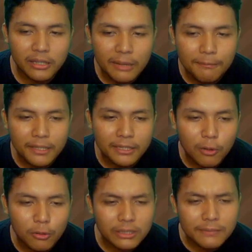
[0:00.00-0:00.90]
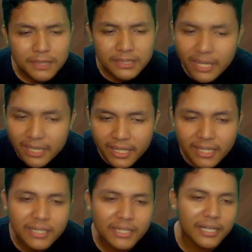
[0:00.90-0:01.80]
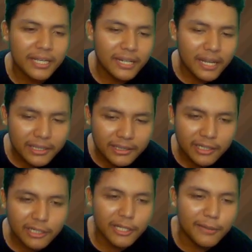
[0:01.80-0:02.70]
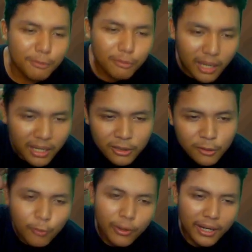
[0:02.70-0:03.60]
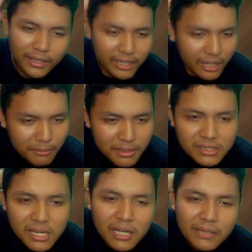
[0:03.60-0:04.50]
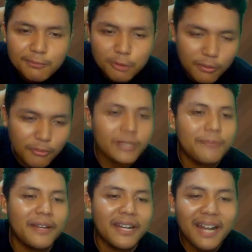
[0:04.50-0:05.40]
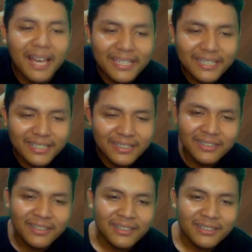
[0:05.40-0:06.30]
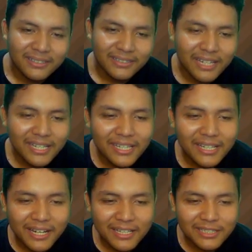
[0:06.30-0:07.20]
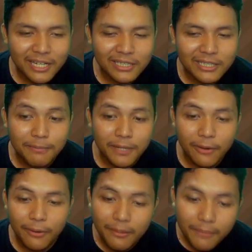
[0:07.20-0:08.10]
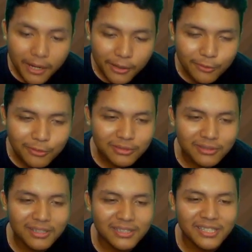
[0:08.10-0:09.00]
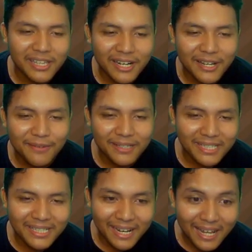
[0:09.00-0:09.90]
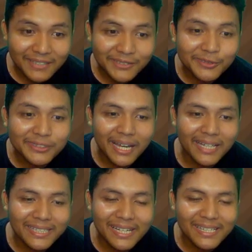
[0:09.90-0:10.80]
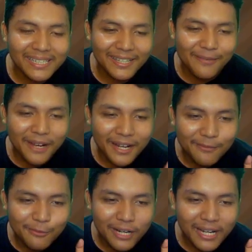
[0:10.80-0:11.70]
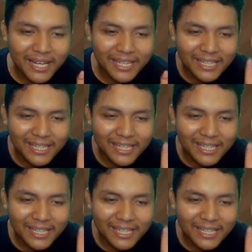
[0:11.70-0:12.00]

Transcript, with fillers: Pak taruh ke teman saya lah dan lain-lain karena lagi pula WA-nya gak bisa ke blog mau gimana lagi kan. Jadi karena sekarang saya pakai WA baru setelah sekian lama, jadi langsung saja kita bakal mulai lagi